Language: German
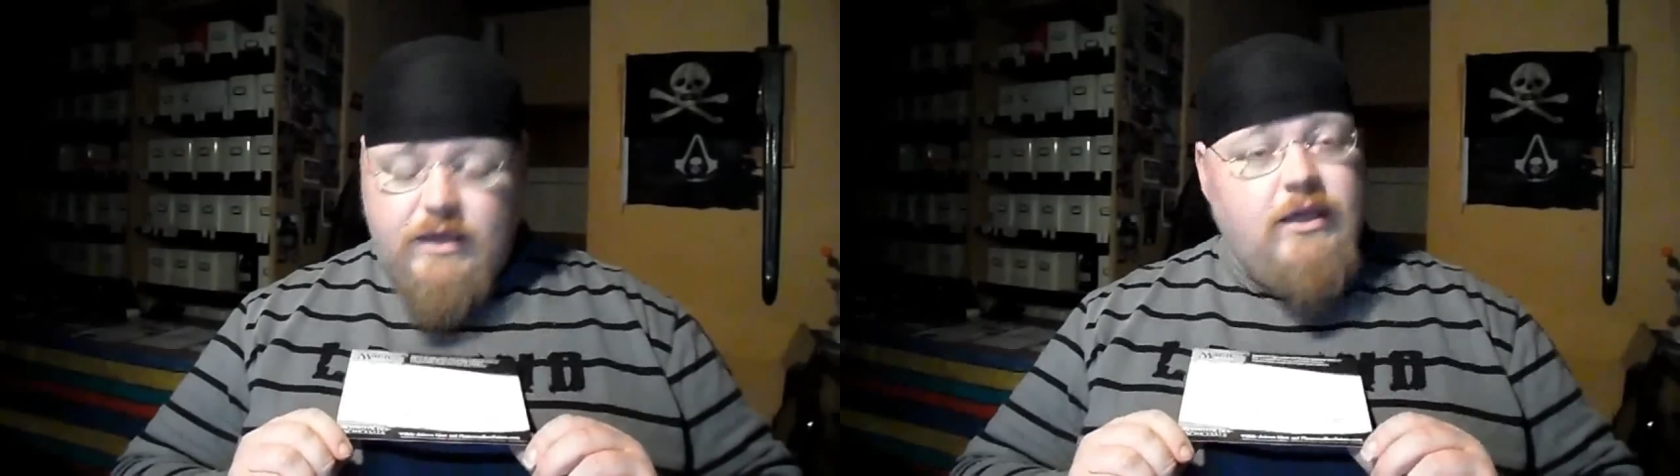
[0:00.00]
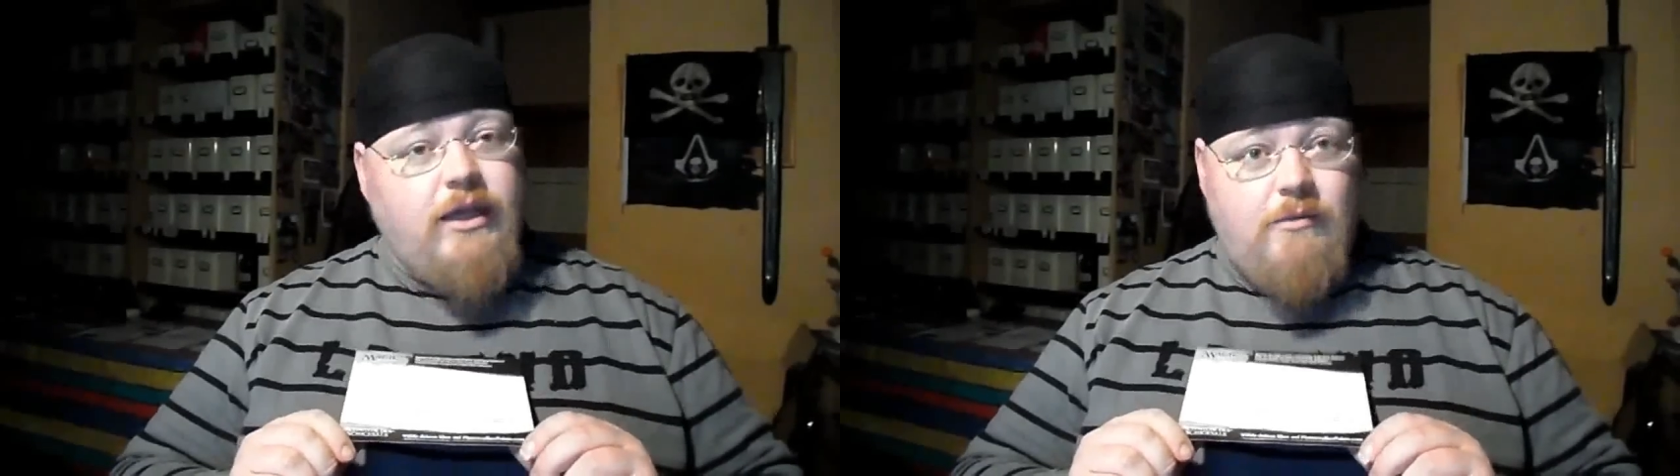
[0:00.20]

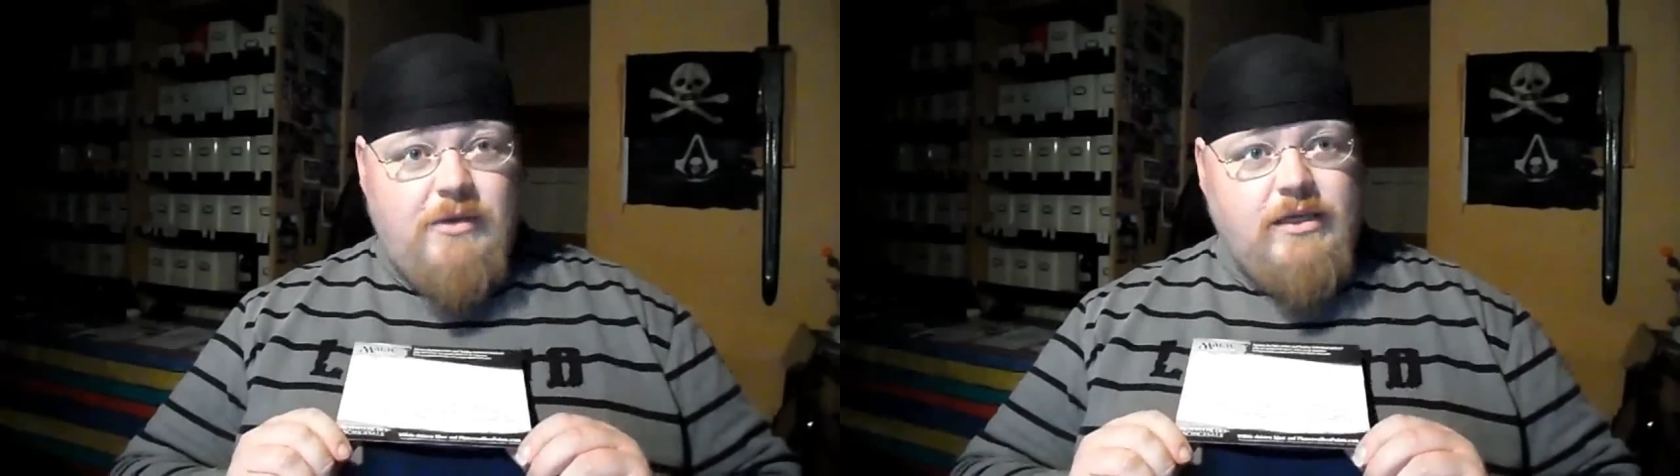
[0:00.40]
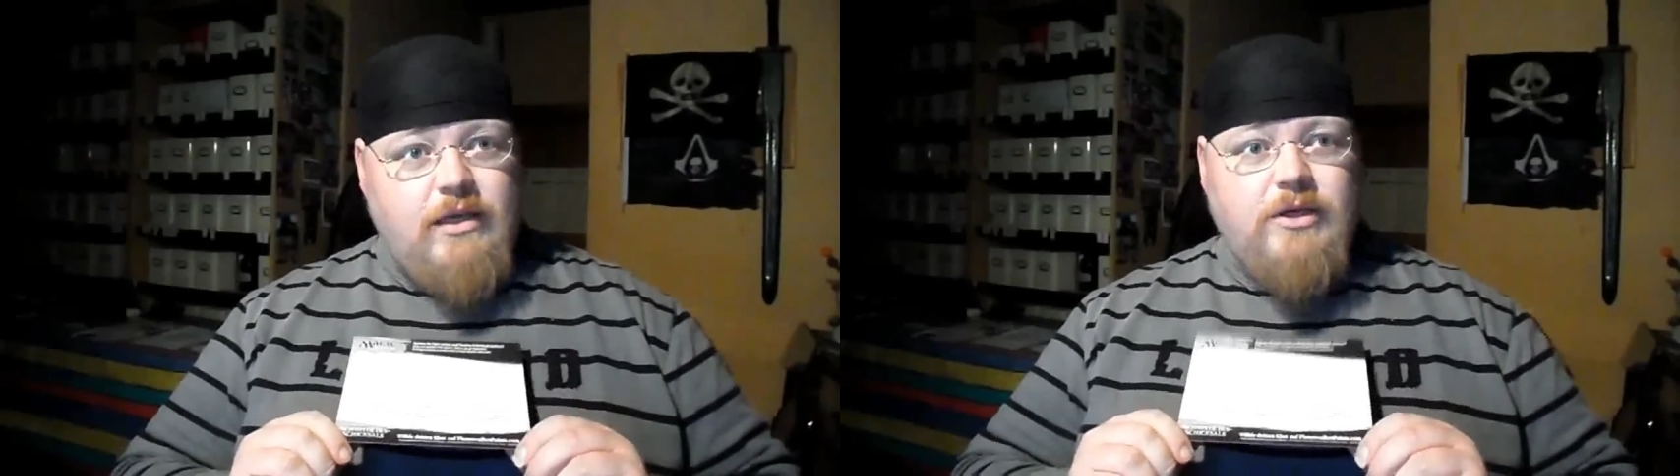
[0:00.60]
Ich kenne
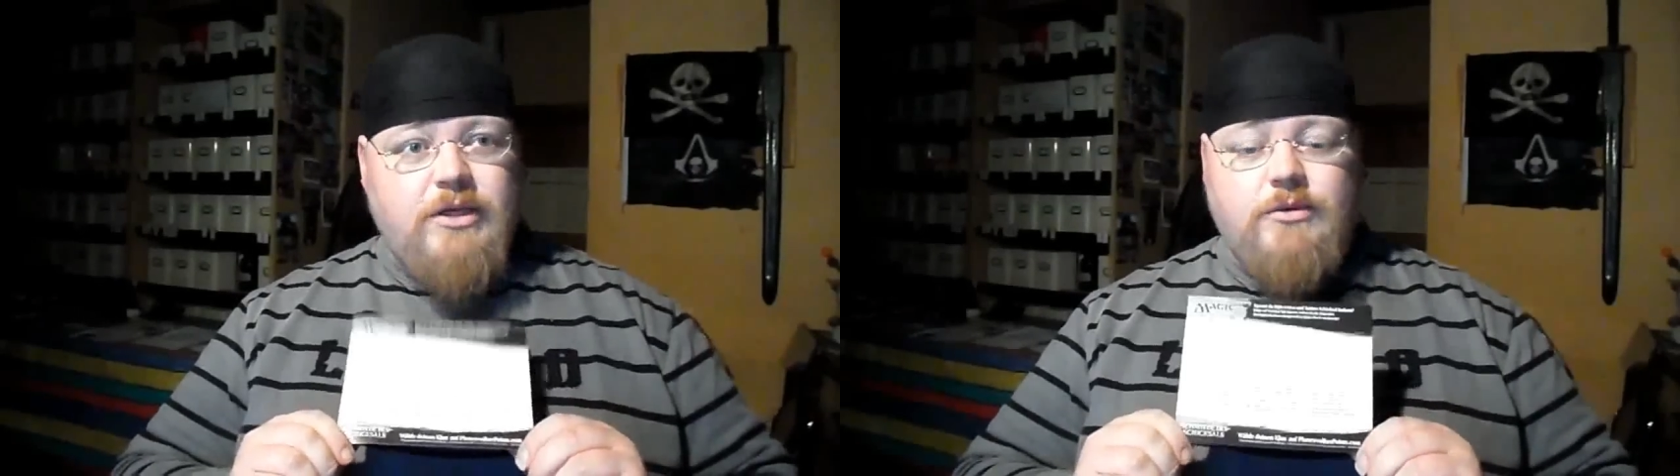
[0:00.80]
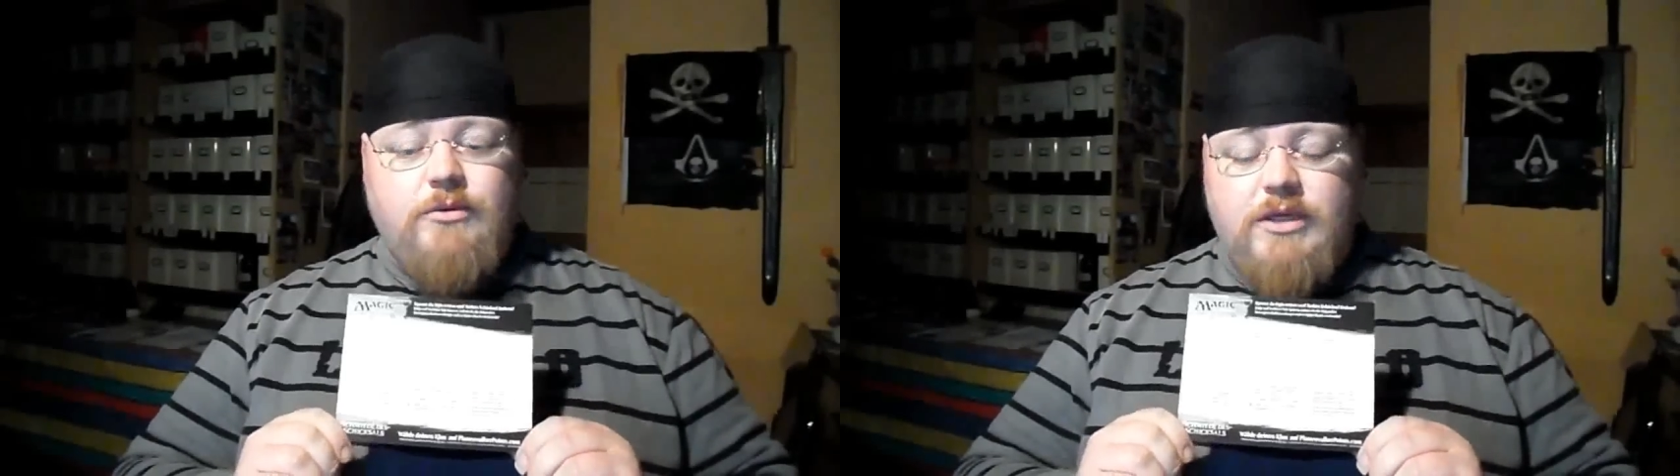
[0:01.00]
mich selber
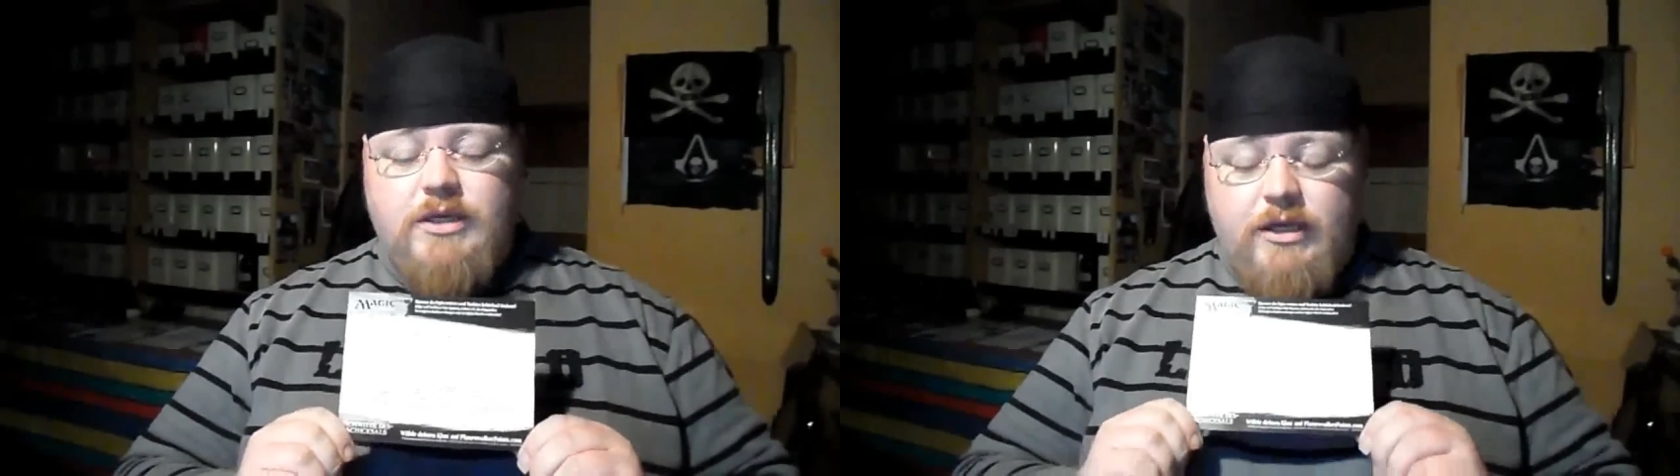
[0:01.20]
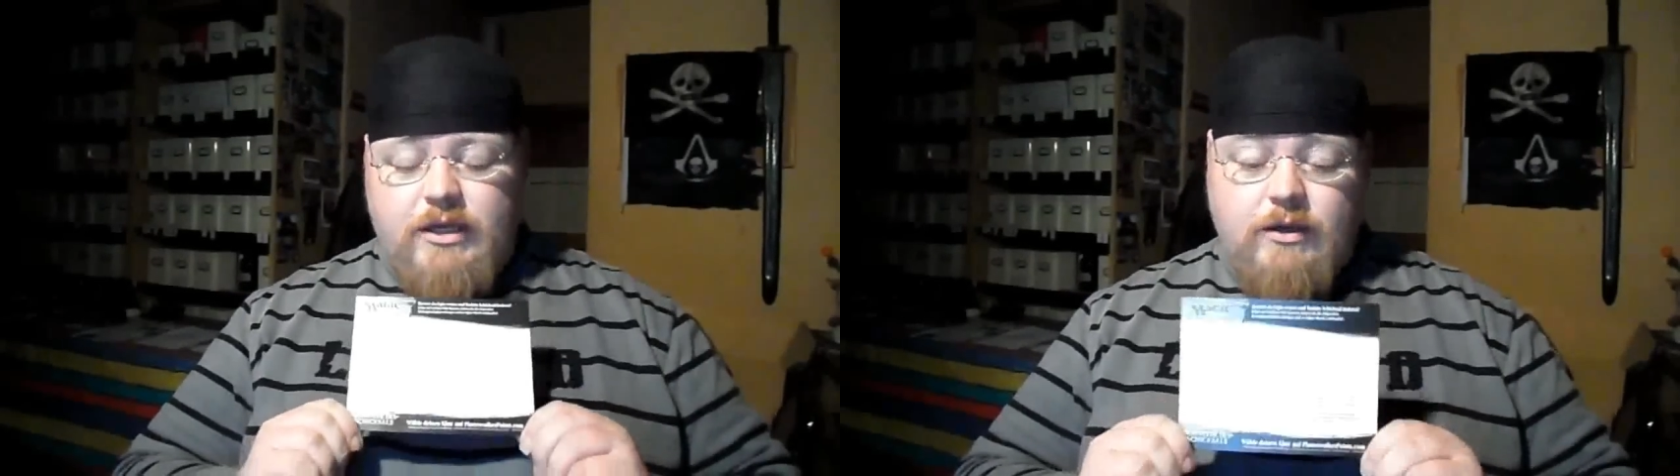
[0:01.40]
nicht so gut in
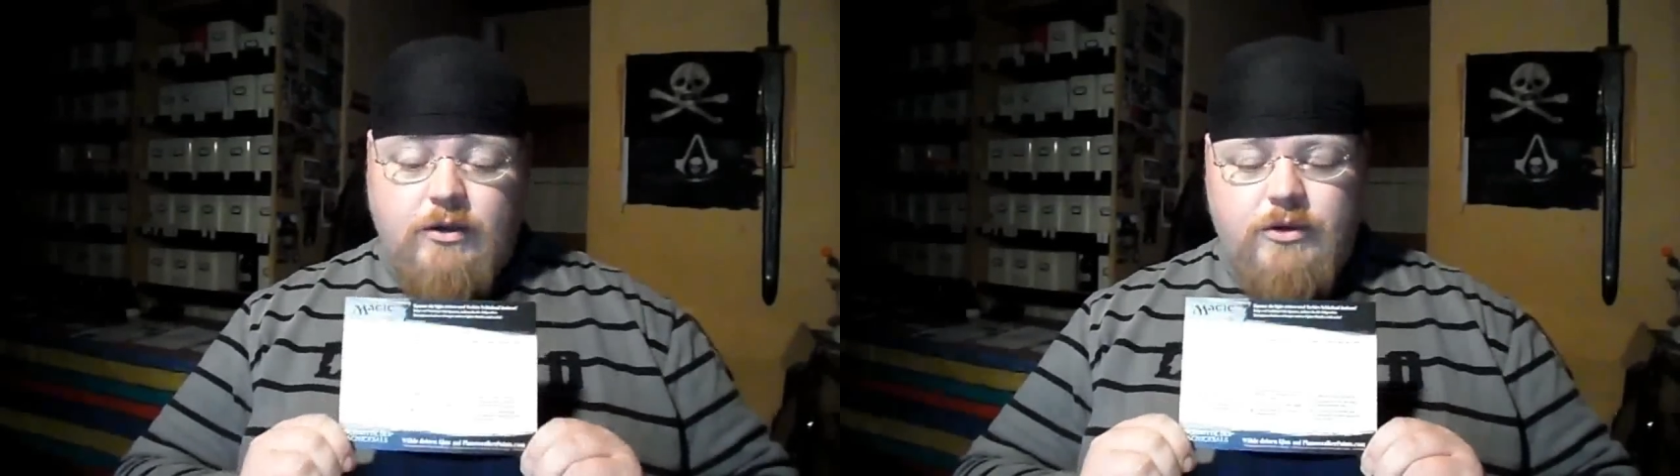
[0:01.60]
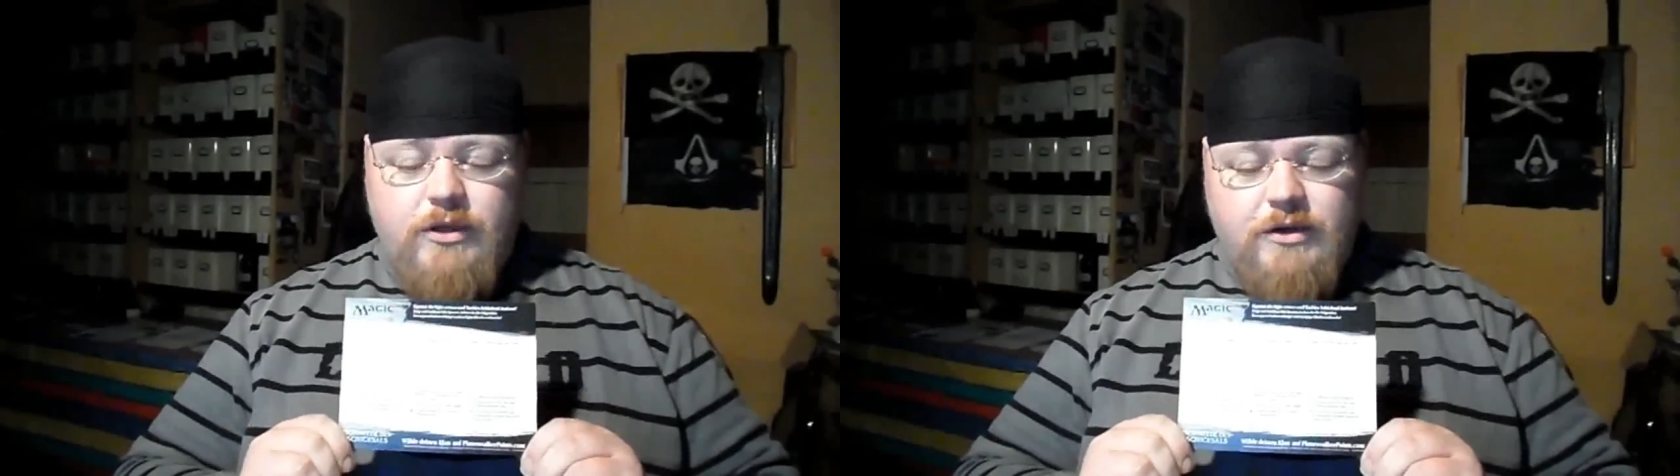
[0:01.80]
den
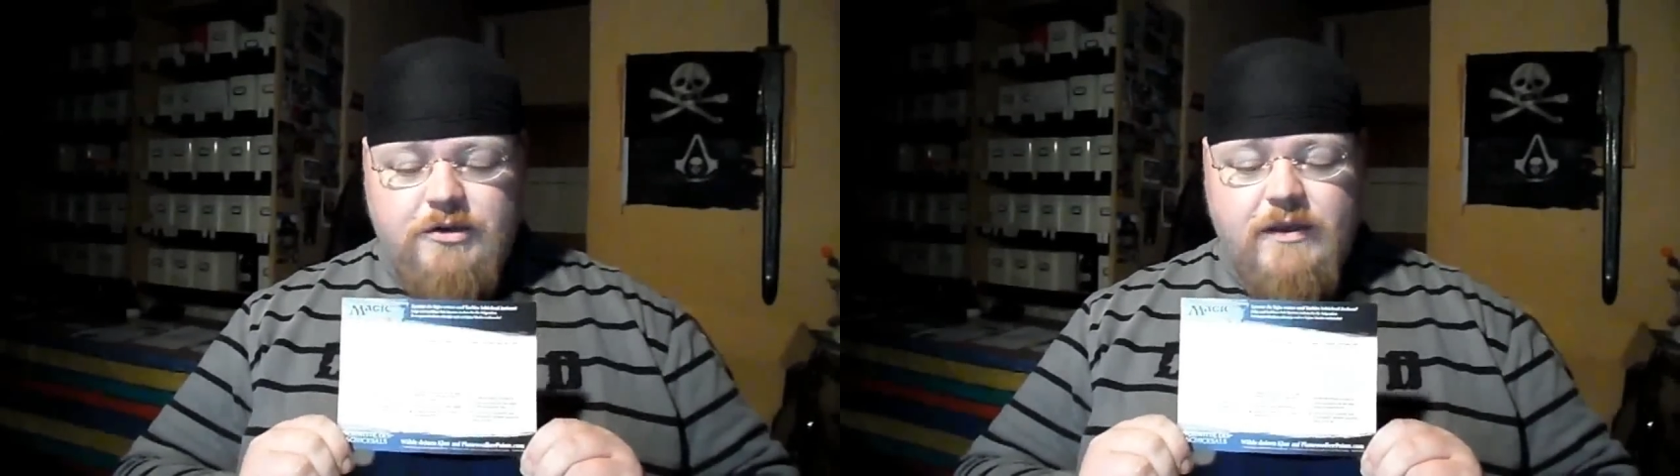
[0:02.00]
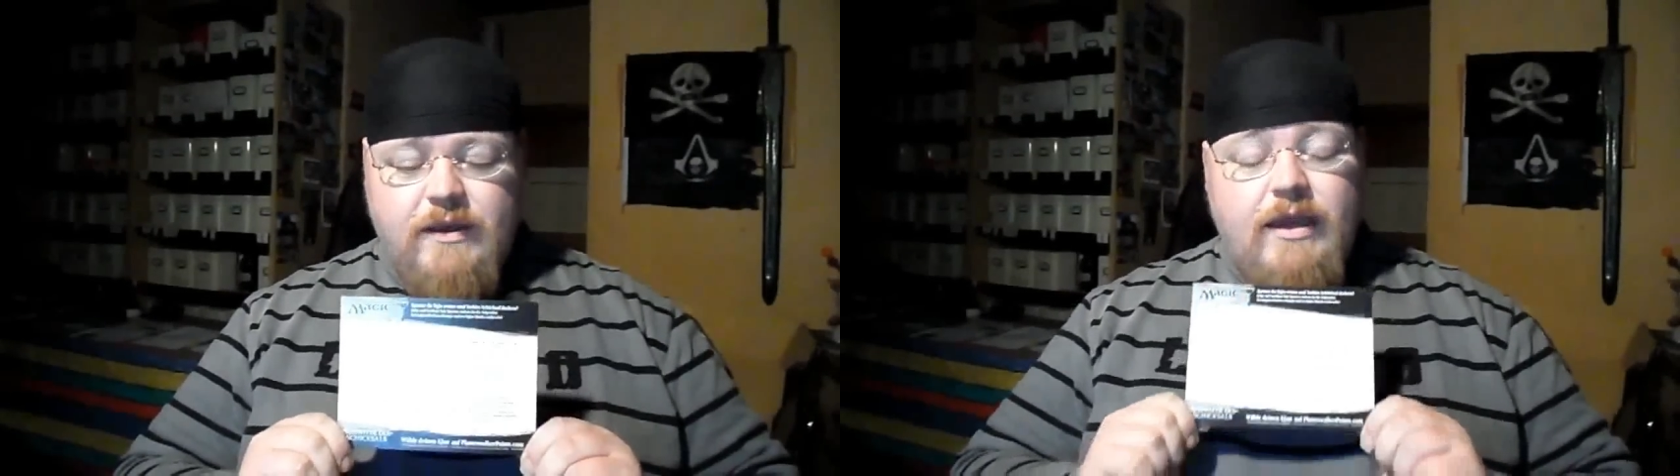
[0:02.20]
Hintergründen aus.